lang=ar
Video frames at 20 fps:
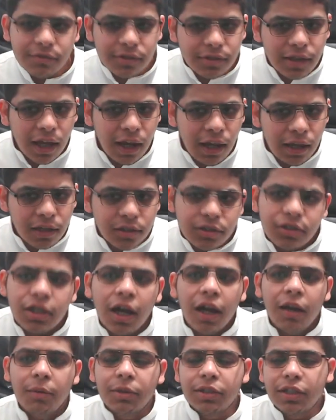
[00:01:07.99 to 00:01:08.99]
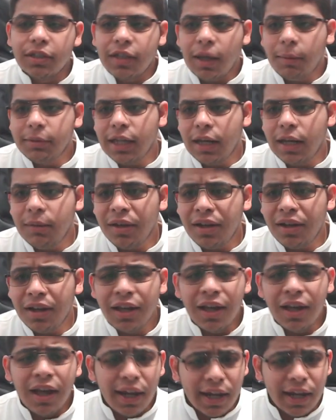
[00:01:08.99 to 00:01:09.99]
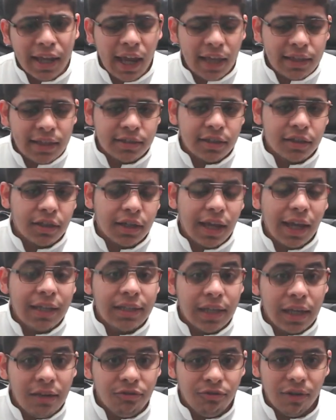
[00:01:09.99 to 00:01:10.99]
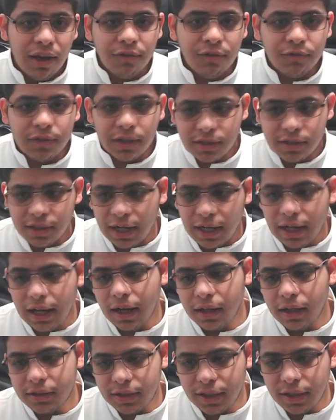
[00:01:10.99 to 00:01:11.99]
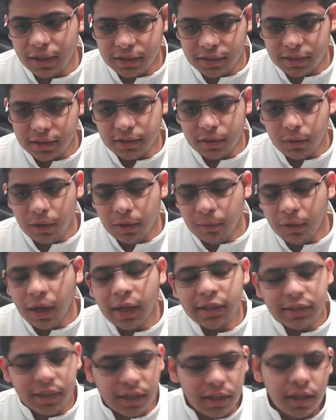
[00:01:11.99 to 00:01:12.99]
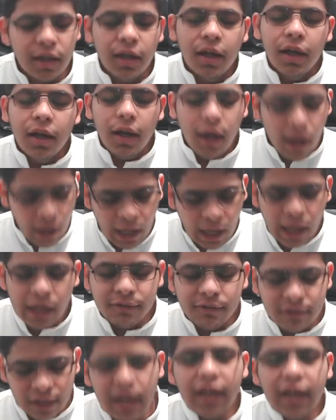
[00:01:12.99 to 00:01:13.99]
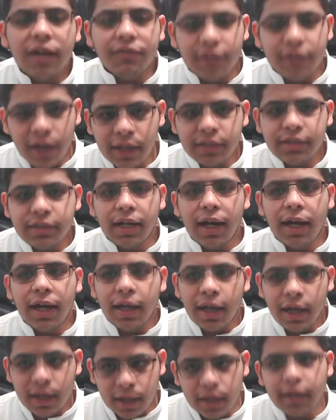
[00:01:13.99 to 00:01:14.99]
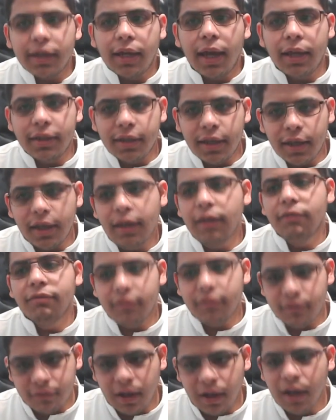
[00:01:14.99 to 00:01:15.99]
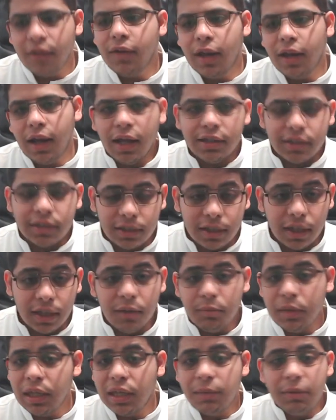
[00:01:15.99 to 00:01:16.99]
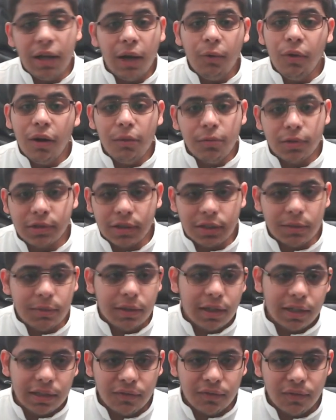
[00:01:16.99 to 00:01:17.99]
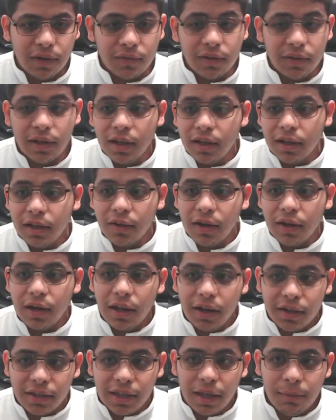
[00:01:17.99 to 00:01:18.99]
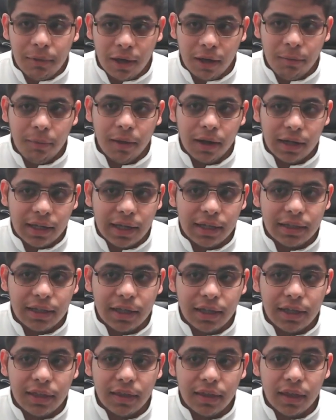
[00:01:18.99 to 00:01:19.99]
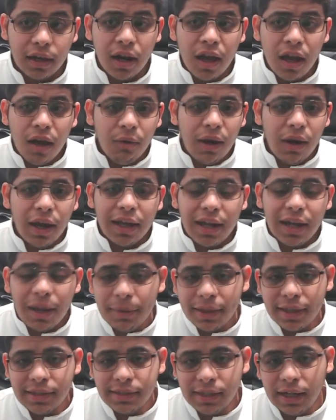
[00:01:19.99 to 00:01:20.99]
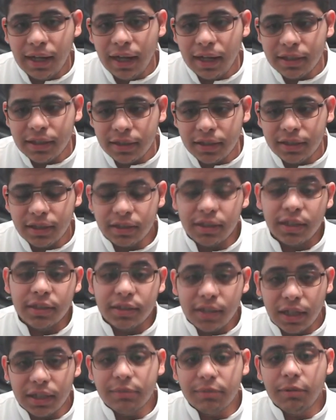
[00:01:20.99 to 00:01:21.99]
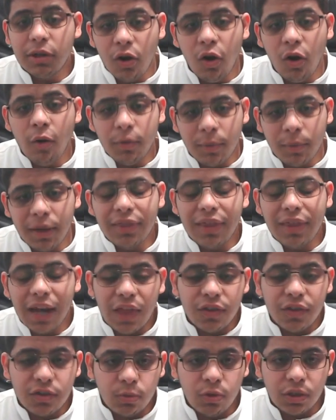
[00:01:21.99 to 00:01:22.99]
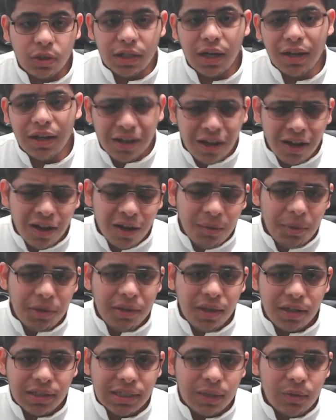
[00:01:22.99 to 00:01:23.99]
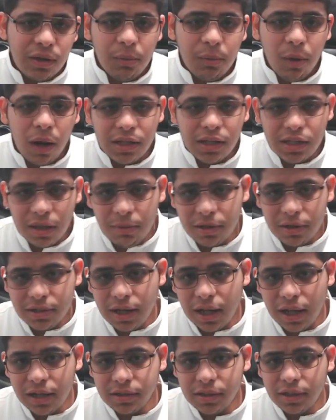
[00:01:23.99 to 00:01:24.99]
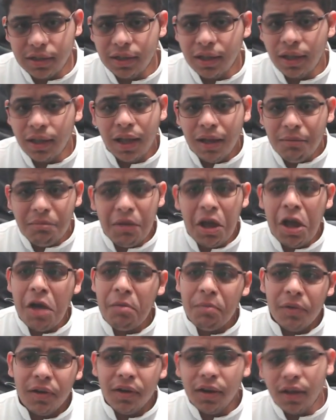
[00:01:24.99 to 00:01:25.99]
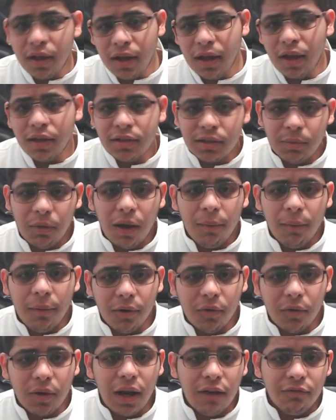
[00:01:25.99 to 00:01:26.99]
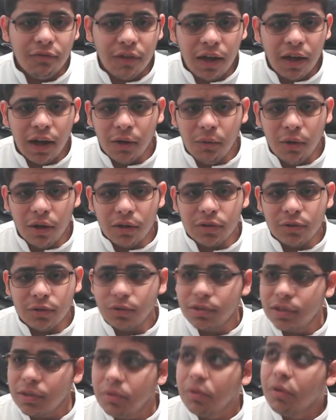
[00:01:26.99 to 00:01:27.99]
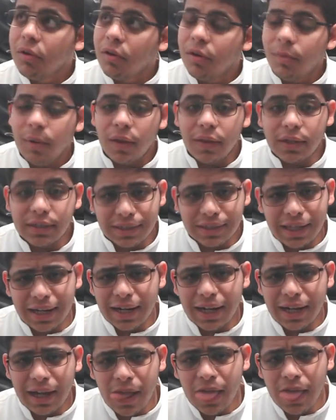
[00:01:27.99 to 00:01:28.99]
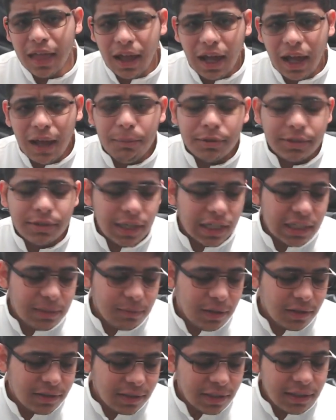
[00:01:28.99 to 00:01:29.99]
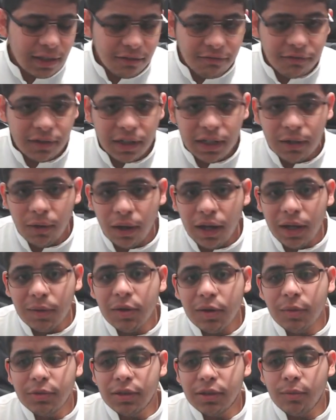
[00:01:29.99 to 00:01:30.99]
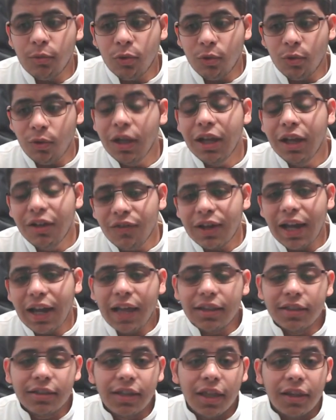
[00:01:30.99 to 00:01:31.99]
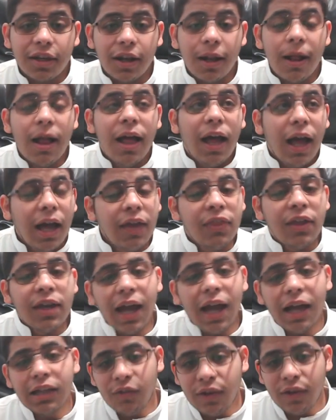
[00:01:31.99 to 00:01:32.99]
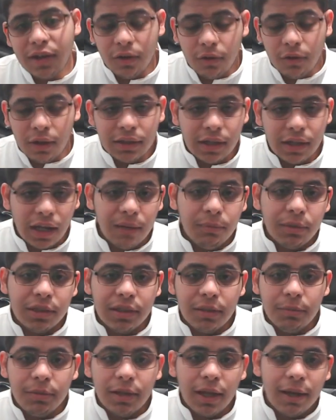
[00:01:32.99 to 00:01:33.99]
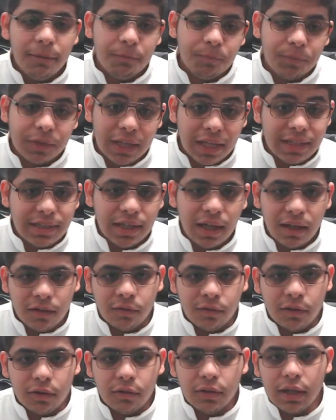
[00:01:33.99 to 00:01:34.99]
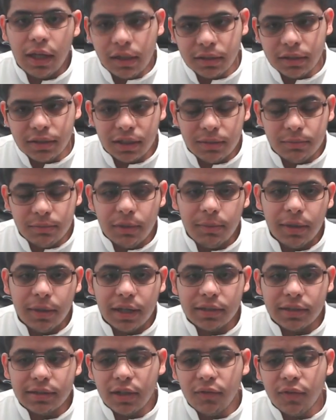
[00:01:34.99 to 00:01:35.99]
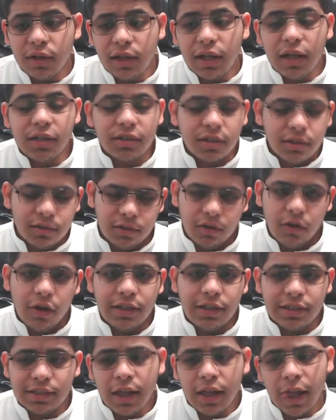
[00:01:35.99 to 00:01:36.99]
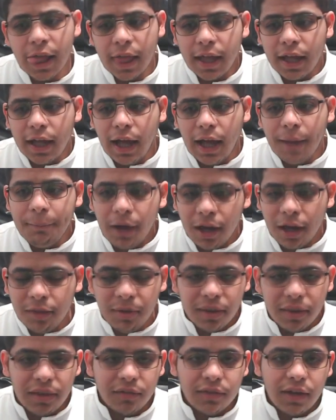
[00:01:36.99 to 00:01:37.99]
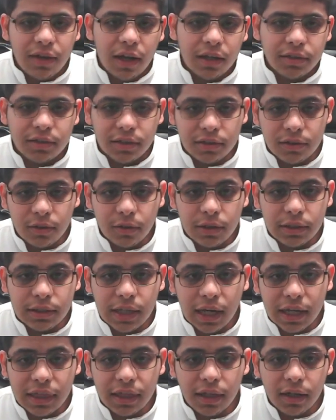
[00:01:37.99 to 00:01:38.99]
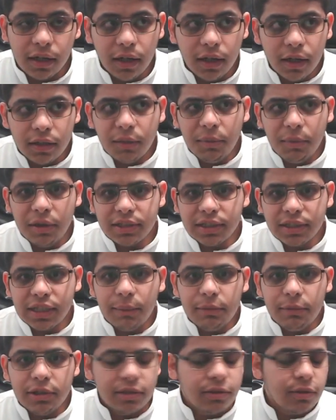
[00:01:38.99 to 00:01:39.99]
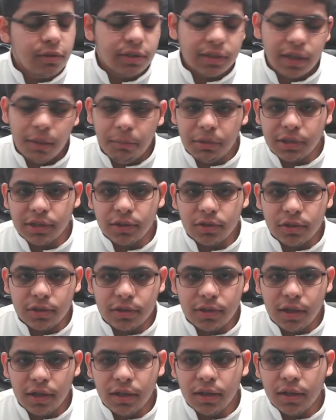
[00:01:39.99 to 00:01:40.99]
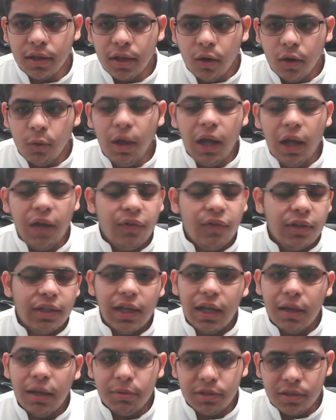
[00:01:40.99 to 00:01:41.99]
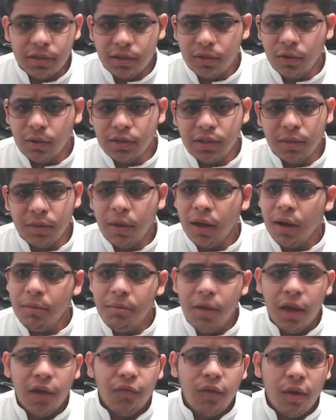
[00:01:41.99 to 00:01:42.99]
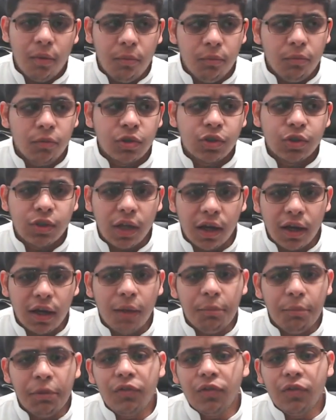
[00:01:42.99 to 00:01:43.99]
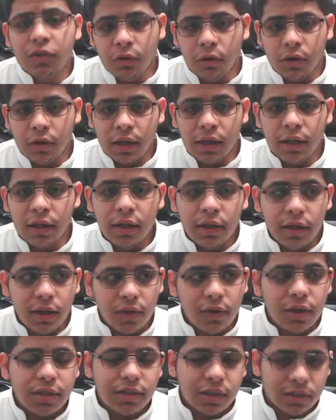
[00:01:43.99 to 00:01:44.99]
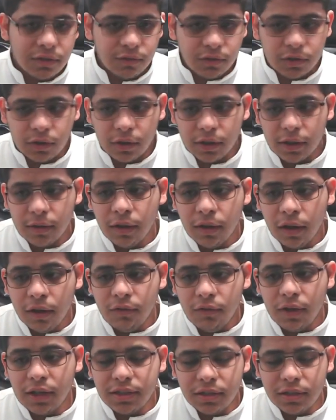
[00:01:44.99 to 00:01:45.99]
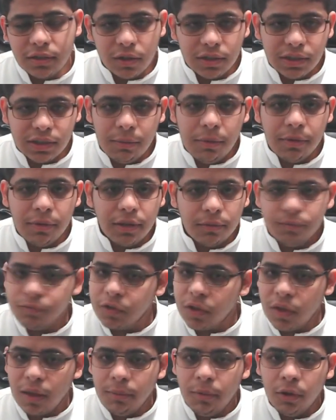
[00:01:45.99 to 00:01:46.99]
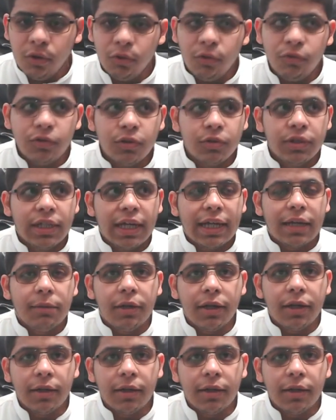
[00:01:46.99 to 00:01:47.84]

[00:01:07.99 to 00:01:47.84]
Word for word: يعني شغله بسيطه حاب اتكلم عنها انا قاعد انتظر كي دي اي 5 تنزل على الارتش نكس عشان اسوي له مراجعه عارف عارف نازل على كي دي اي 5 على حاجات ثانيه يمكن من اول المستخدمين الكي دي 5 نظرا لاني اتابع اخبار الكي دي كثير ولكن ابي تنزل عرض سينكس عشان استخدمها يوم يومين ثلاث اسبوع شهر وبعدين اسوي لها مراجعه بالاشياء الجديده ما حاب اني اجيب خبر وكلام فارغ واحطه وكذا واقول لكم هذا اللي صار لا حاب استخدمها استخدام فعلي واعلمكم وش الموضوع فقاعد انتظره ايضا قاعد افكر انه انتقل من ديبيان كسيرفر اوكي انا استخدم ديبيان كسيرفر الى سنت او اس حاب اخذ بعض الافكار عن اس اكثر طبعا استخدامي اس كان بسيط جدا ومعرفتي كلها اس عباره عن معرفه مشتقه من فيدورا نظرا استخدم فيدورا اس طبعا نظام معروف توزيعه كبيره